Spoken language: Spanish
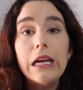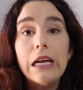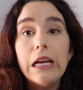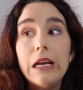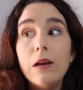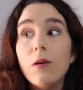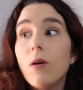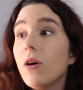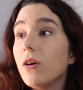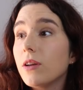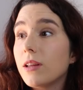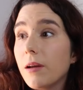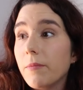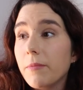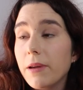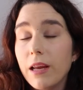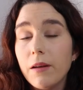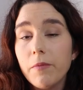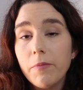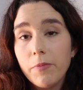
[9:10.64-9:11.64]
Y luego
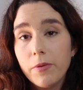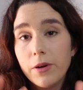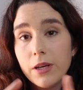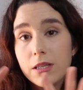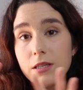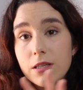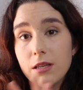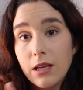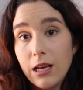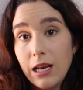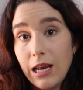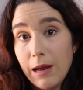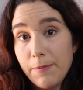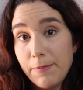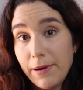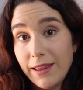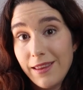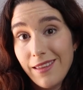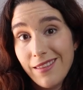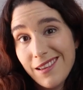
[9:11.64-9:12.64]
también pues
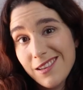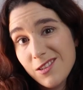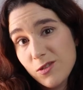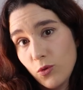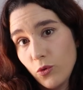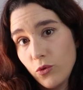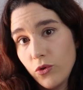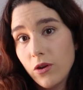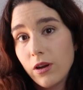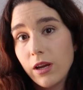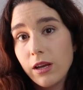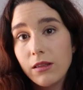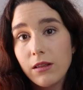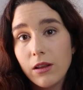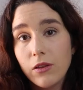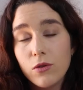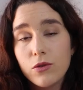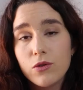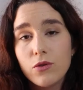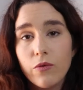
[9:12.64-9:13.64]
la parte de estudio que
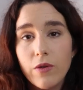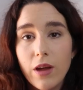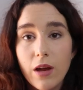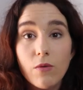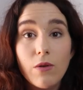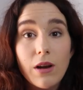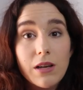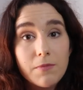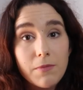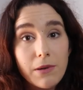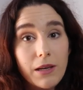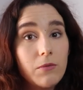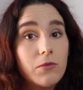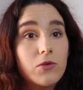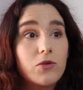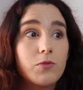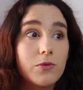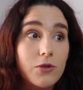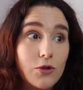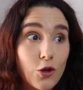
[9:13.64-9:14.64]
intento estudiar unas
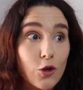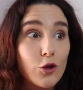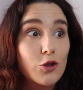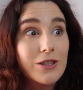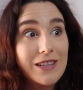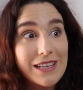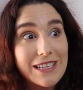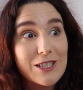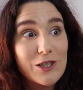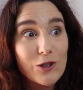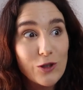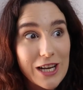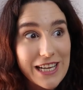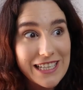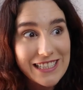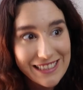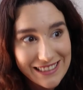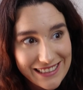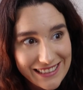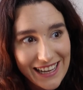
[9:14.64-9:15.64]
mínimos pues dos, tres
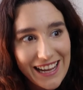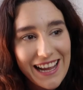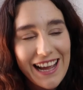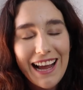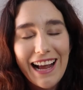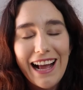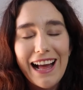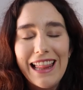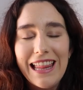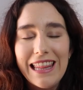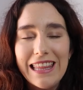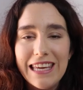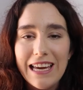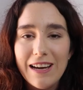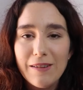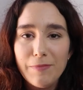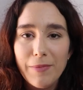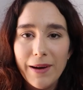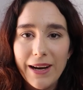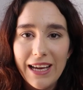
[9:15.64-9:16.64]
horas cada
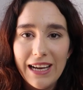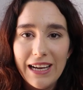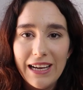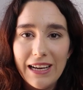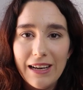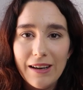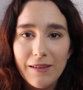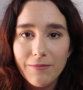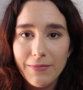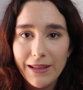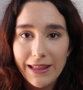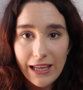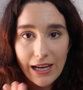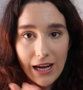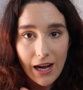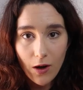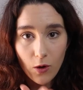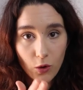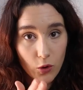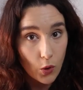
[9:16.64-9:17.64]
día para
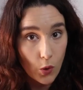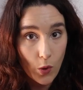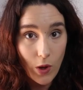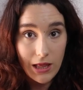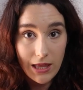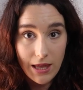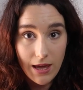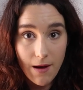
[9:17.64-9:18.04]
mantenerlo todo al